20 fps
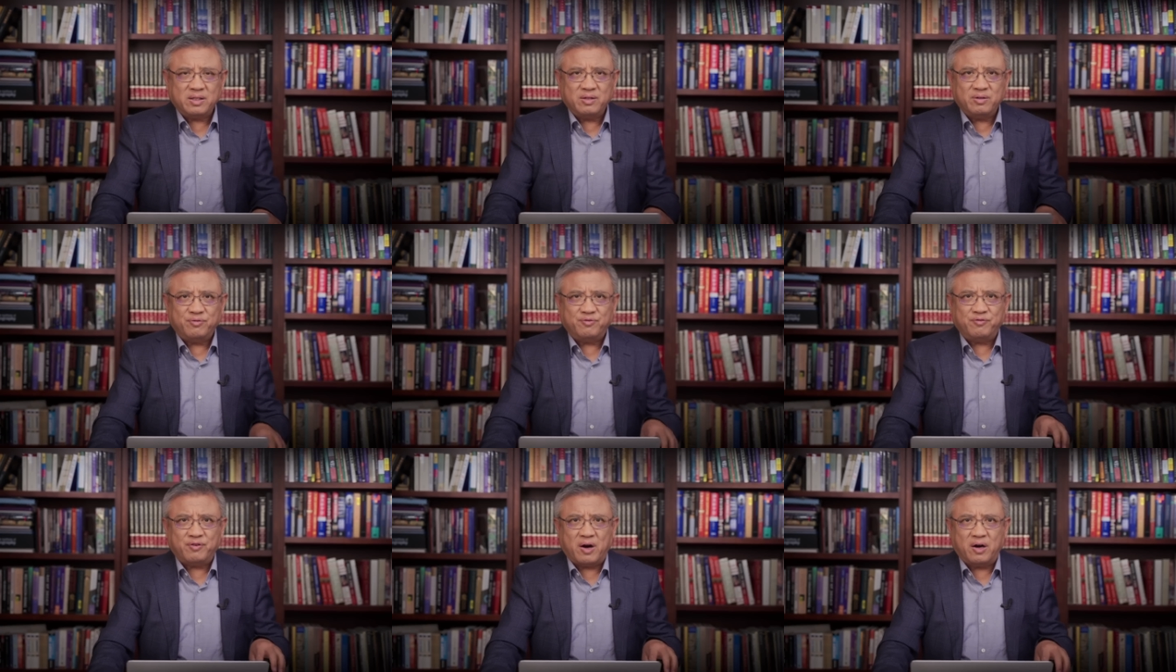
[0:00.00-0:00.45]

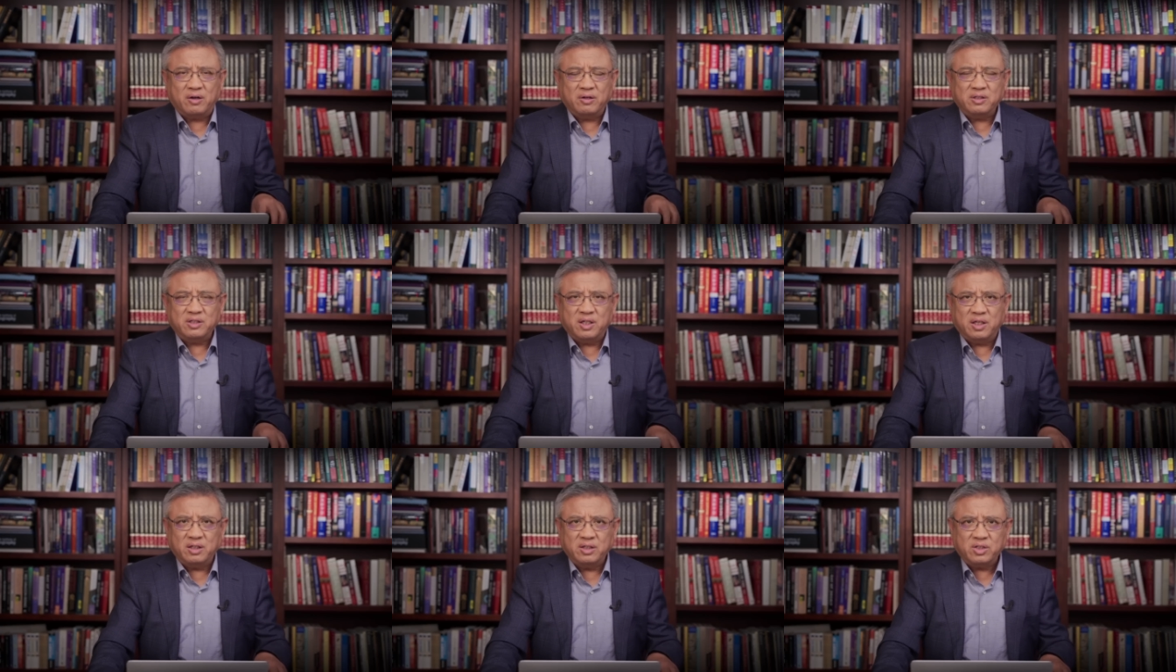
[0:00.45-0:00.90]
反而
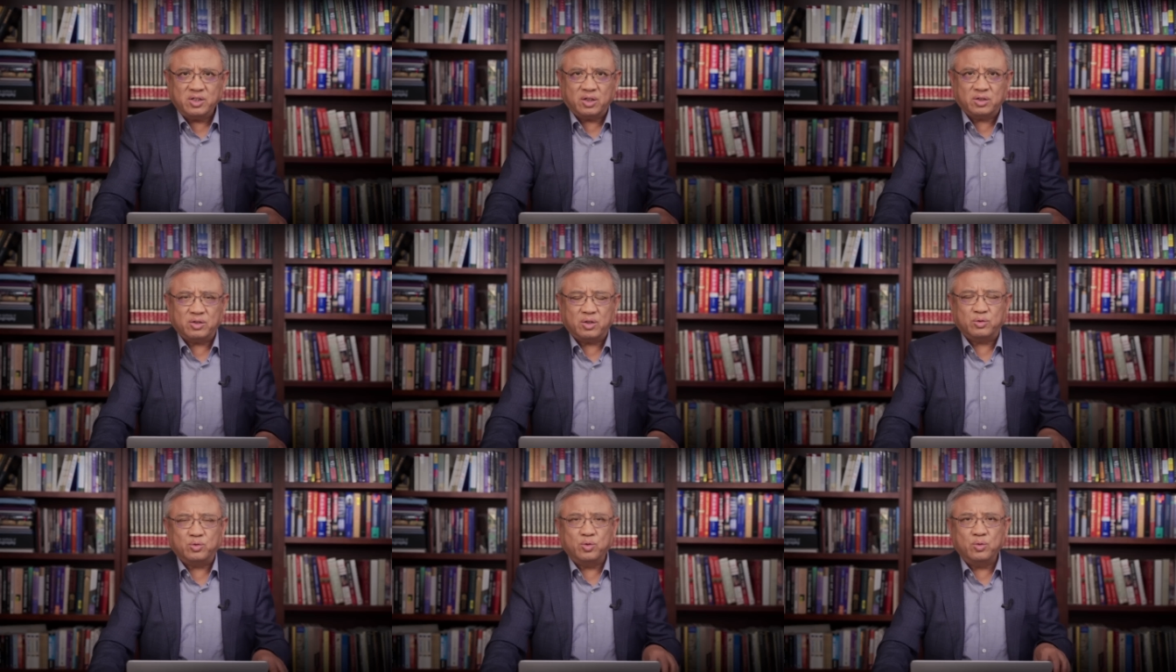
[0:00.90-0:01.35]
影响
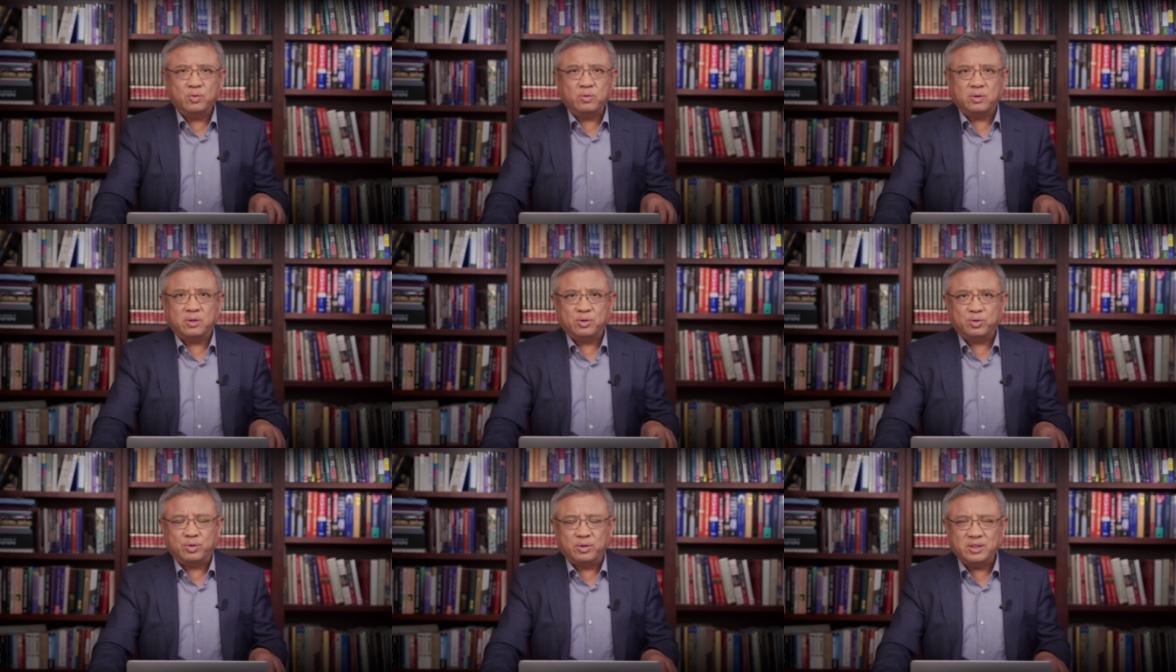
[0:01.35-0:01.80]
到中国
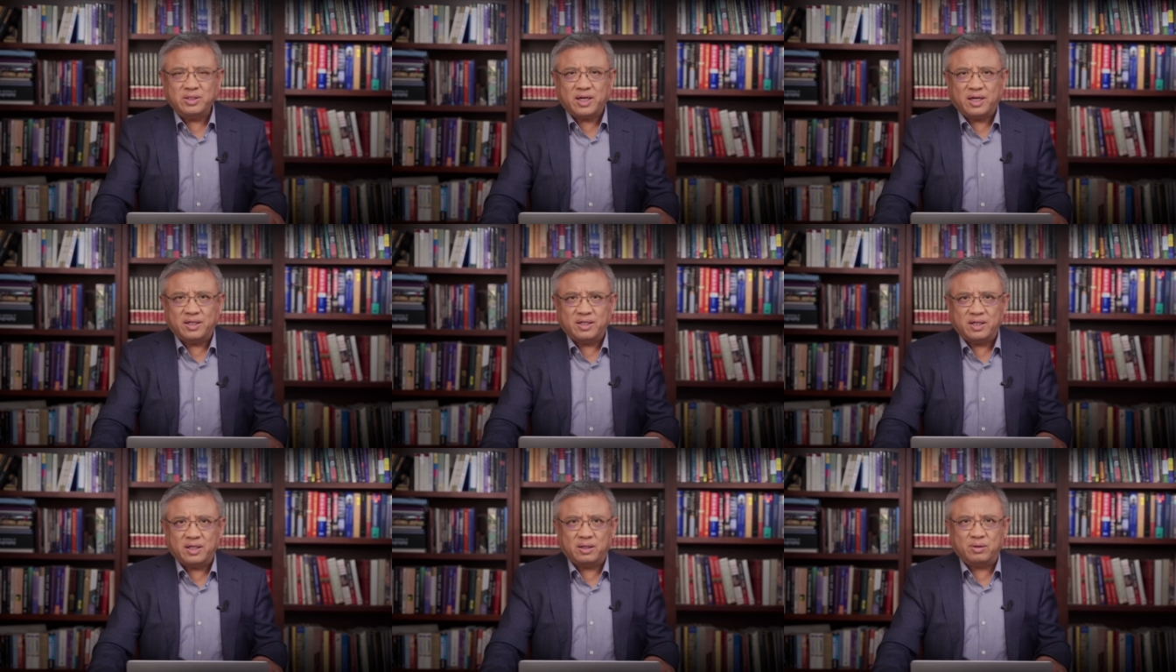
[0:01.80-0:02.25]
的水
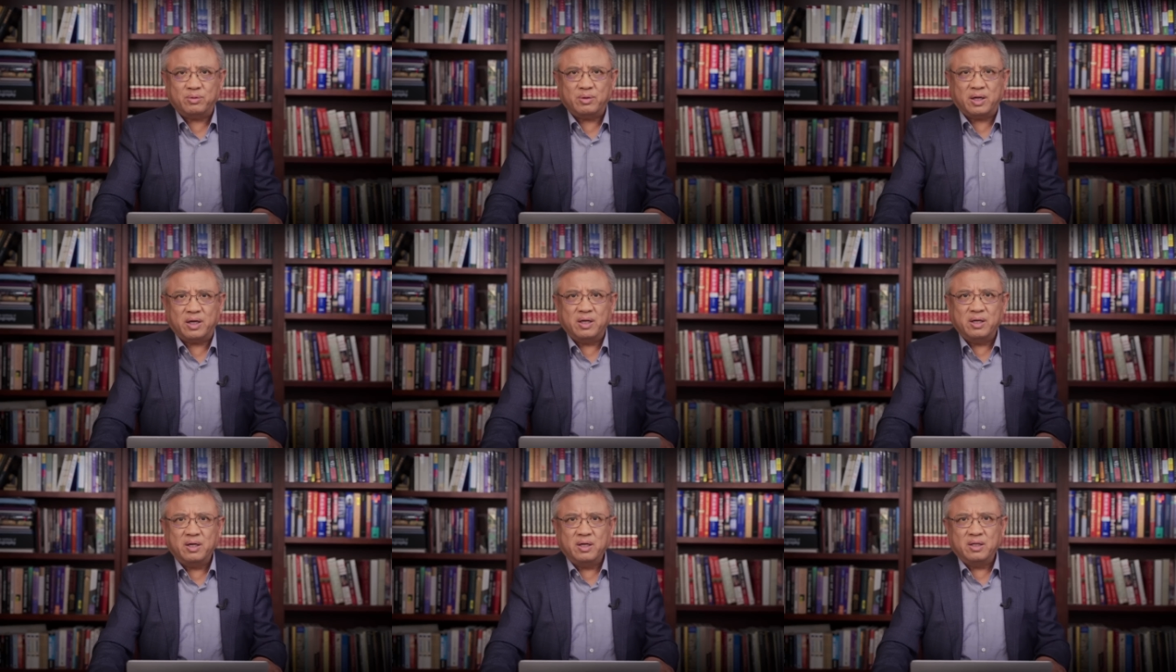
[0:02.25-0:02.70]
产业的话，